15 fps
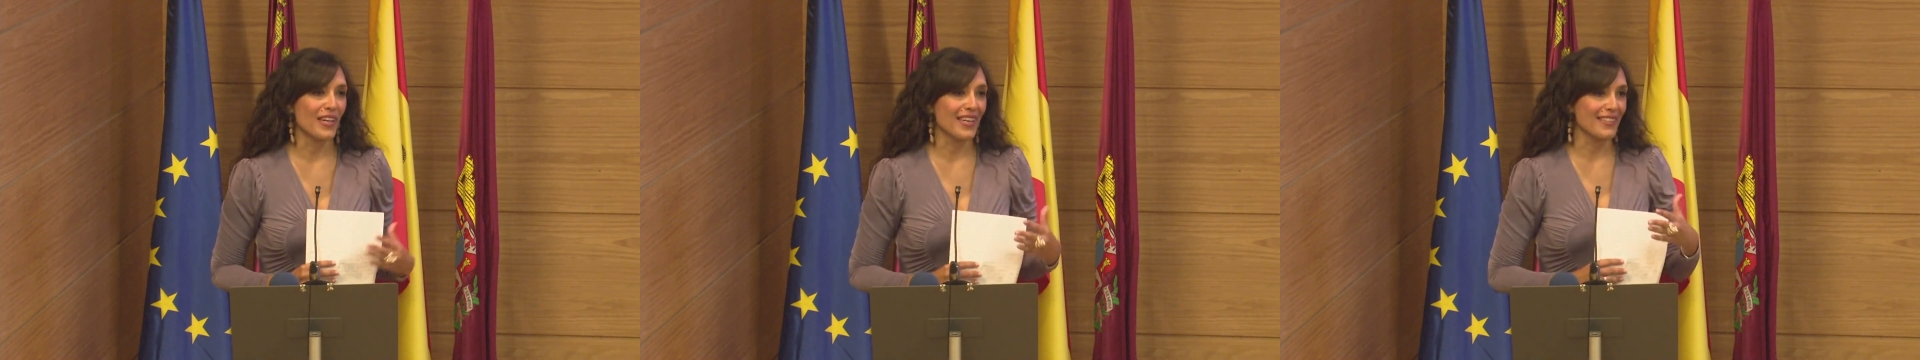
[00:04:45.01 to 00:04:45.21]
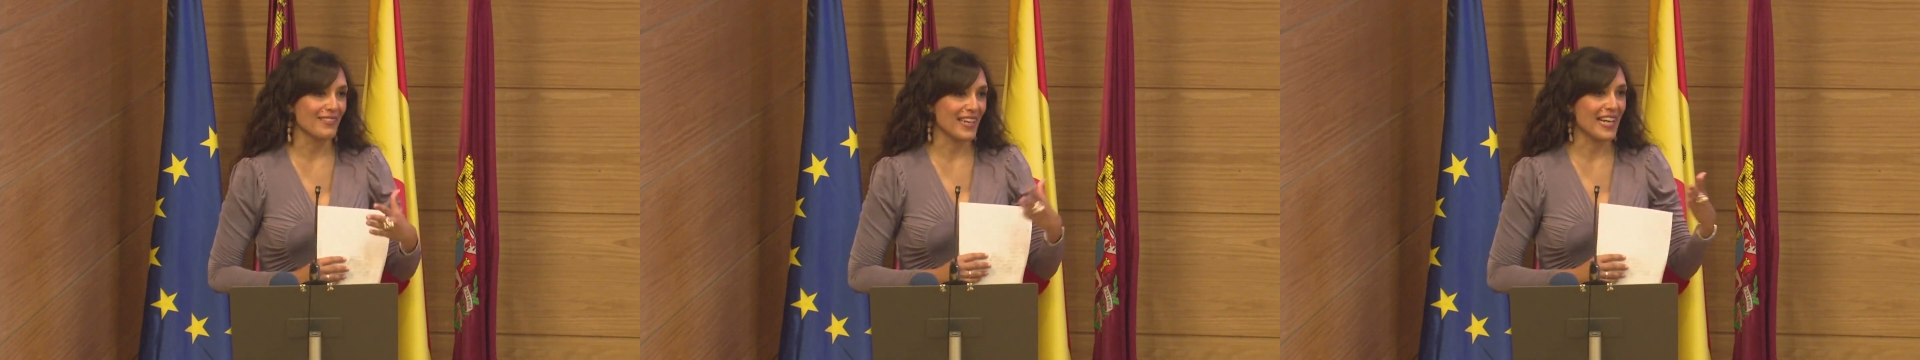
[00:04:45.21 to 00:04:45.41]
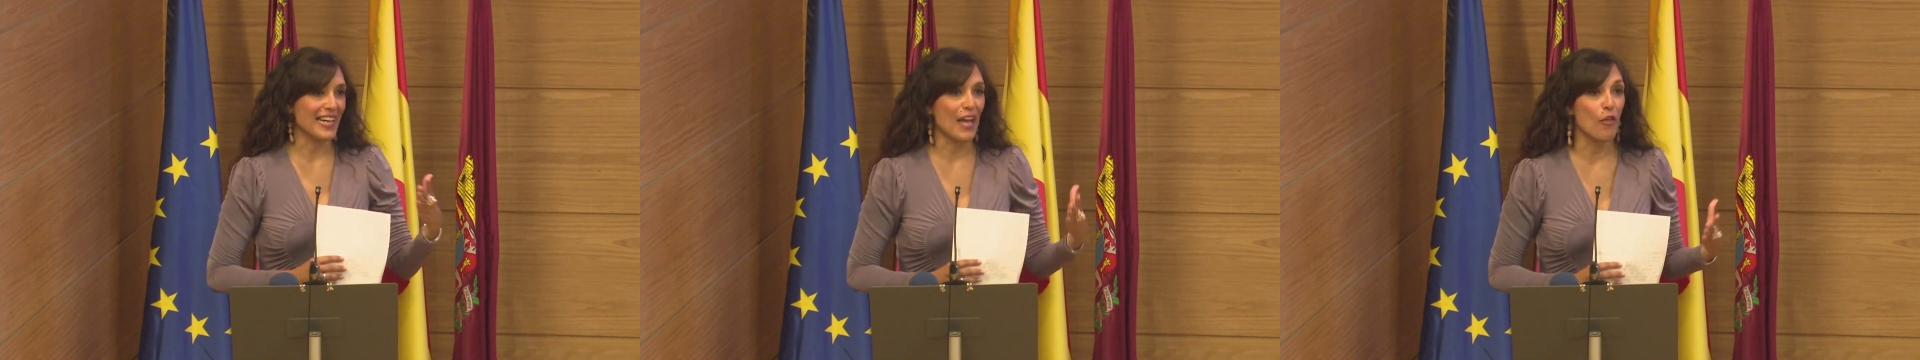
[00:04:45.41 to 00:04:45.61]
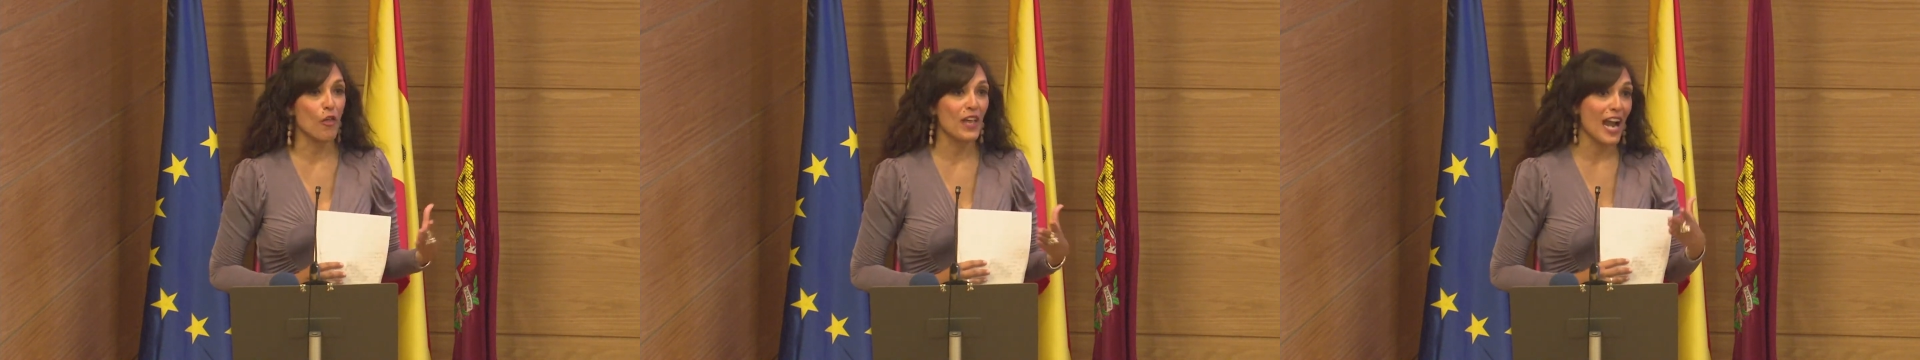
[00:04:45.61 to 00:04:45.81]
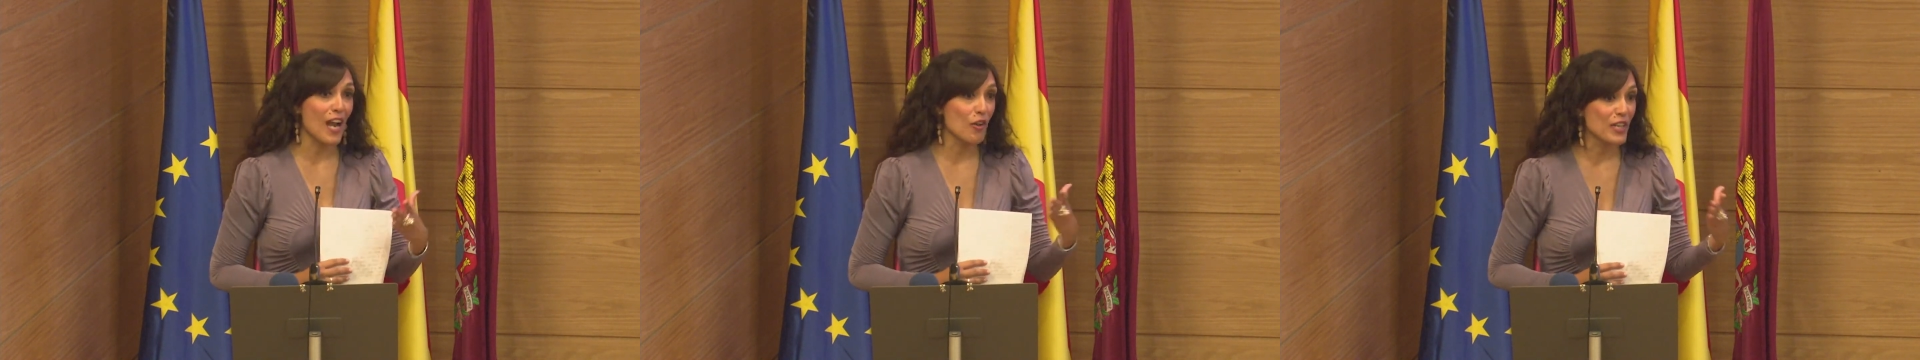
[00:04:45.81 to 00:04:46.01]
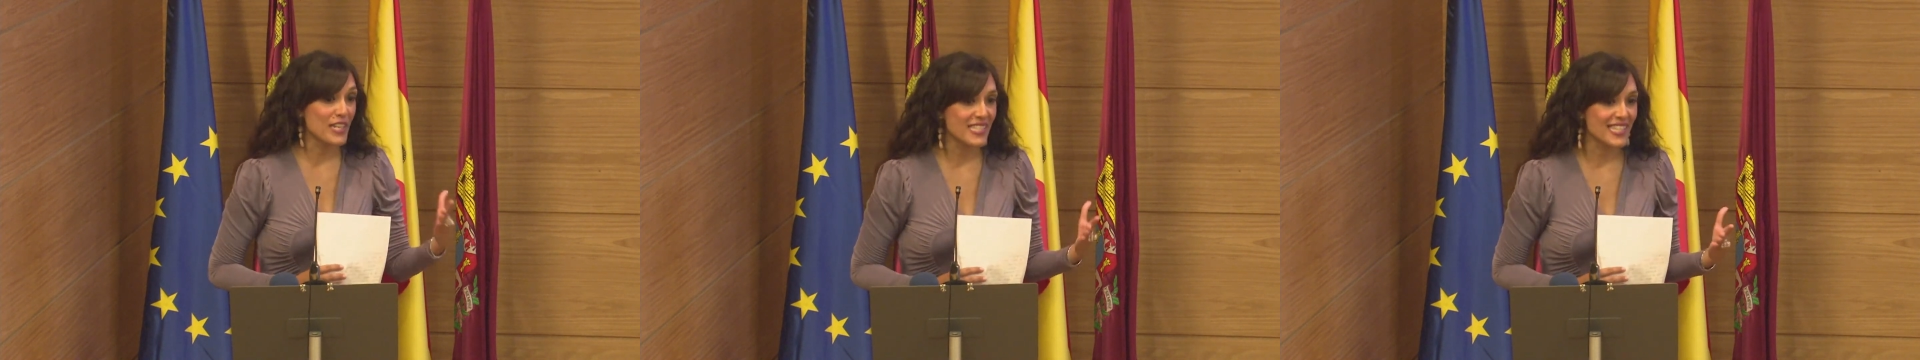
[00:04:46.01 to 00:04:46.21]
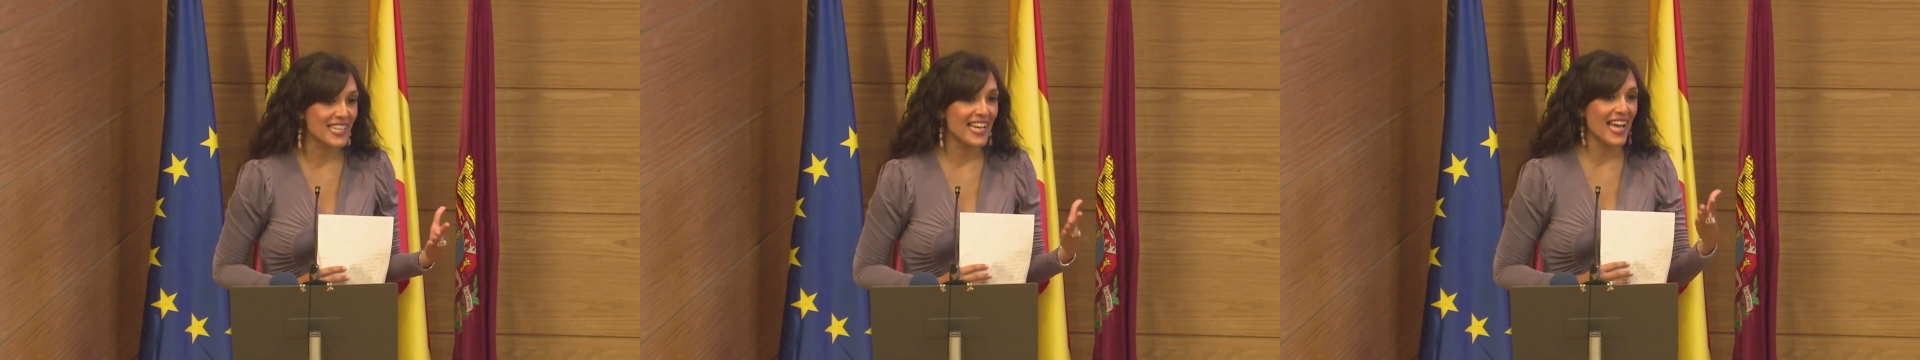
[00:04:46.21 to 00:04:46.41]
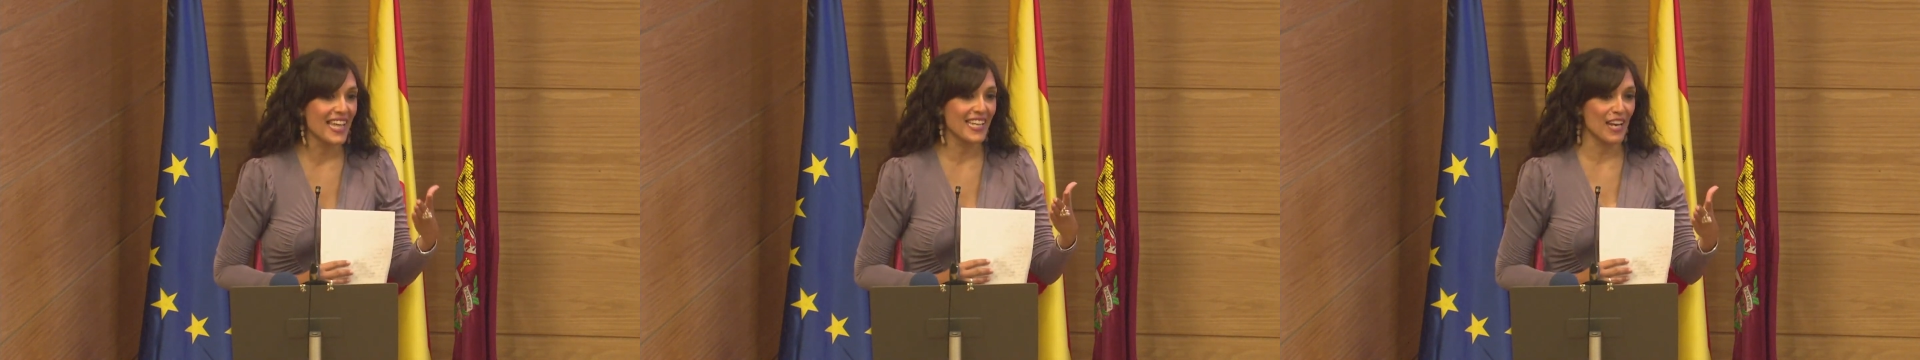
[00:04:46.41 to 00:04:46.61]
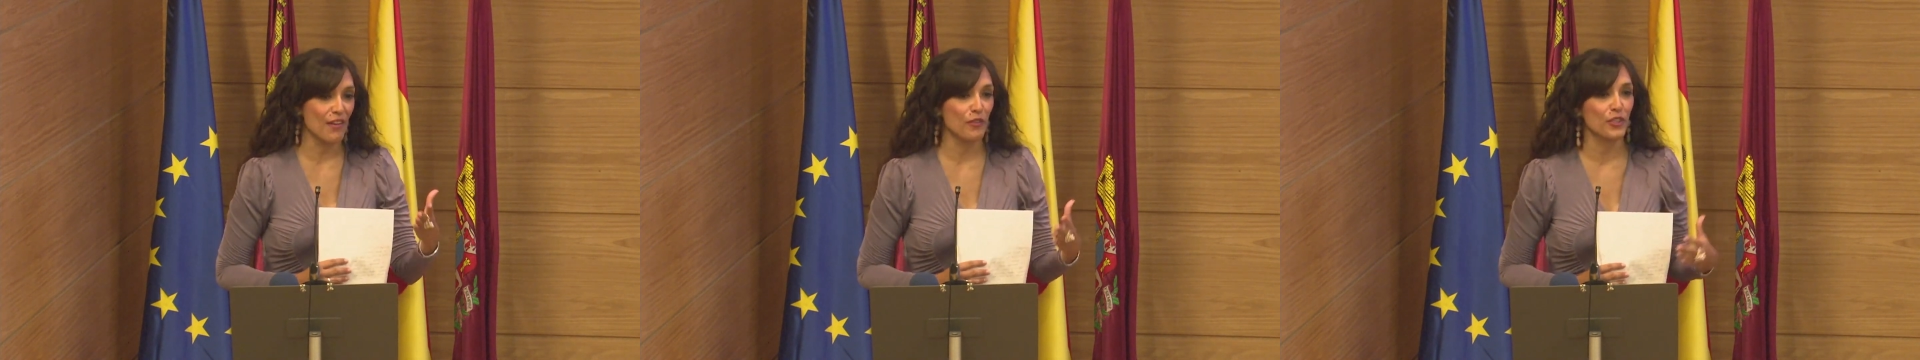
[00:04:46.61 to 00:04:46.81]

encargado de la logística y de la